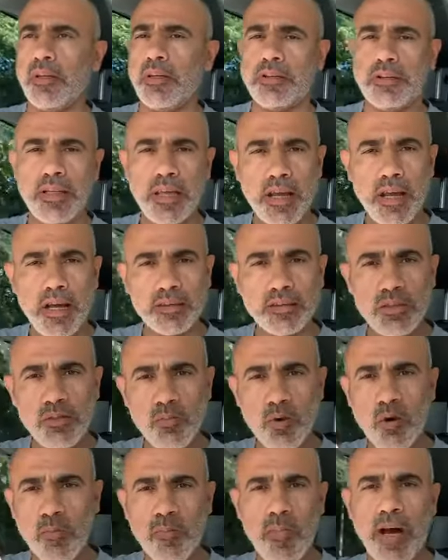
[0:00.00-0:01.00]
اثنيناتهم
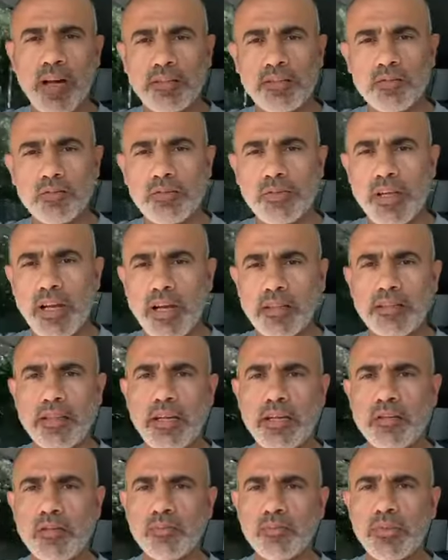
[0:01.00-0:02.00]
مهمات واثنيناتهم
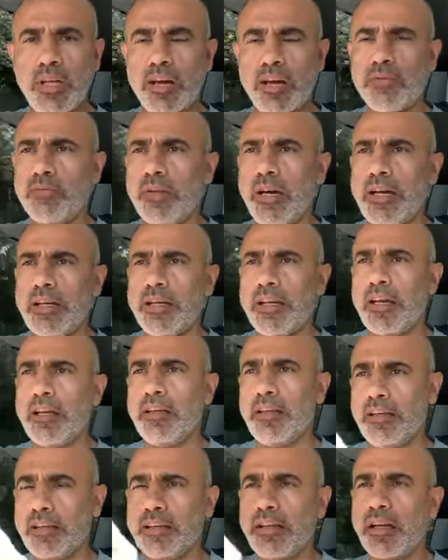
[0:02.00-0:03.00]
يريدون تعرفون عليها
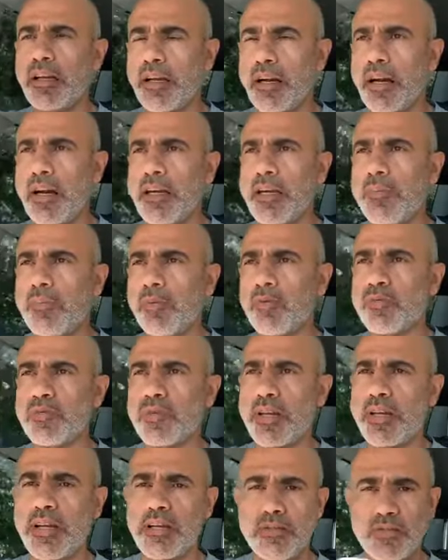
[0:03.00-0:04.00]
اللي عنده قرايب
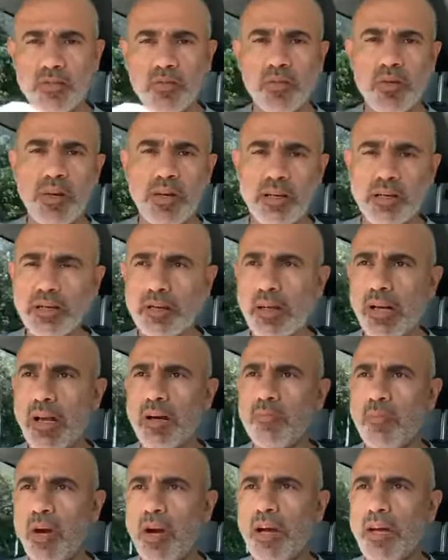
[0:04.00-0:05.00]
خصوصا اهل السكر
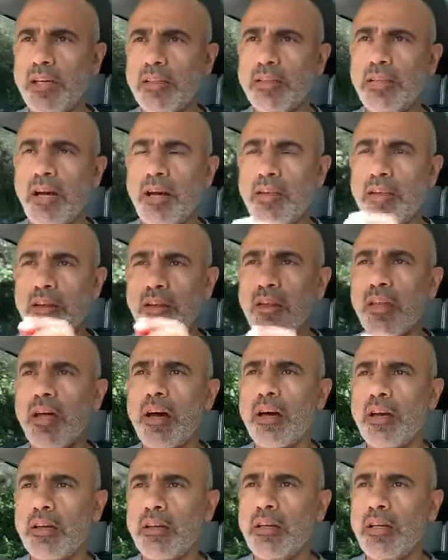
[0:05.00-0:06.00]
رقم واحد هذا اللي
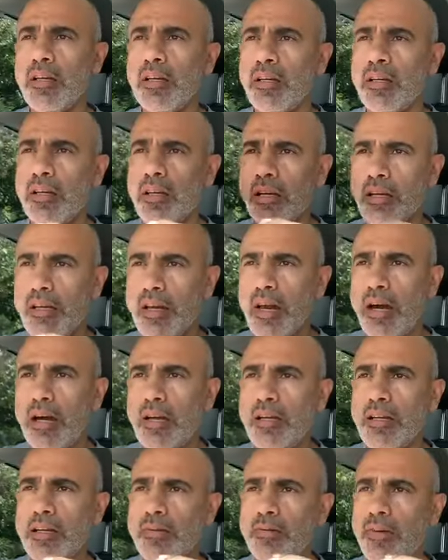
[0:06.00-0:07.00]
يظهر
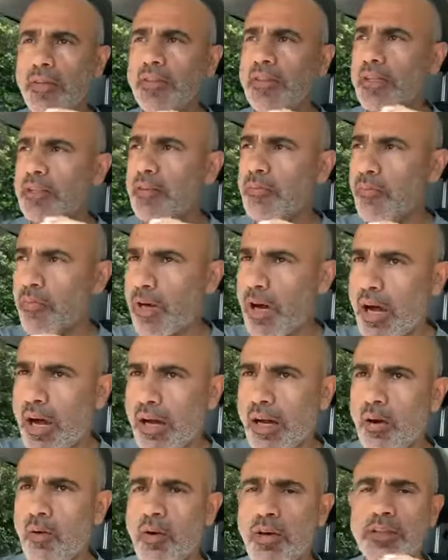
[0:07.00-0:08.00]
خلال فتره
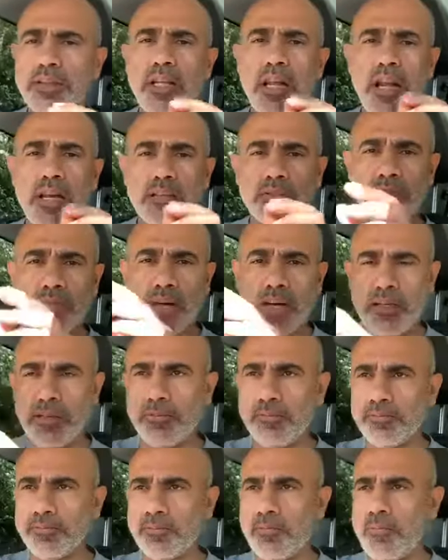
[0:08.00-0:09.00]
المراهقه وحتى الاطفال